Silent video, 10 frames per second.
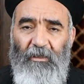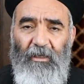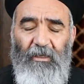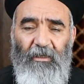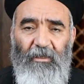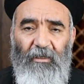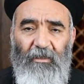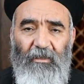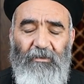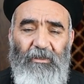آه، آه،
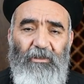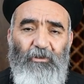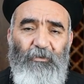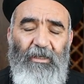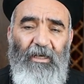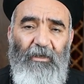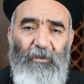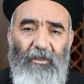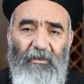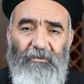خطيته
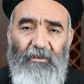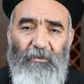بالكامل خاصه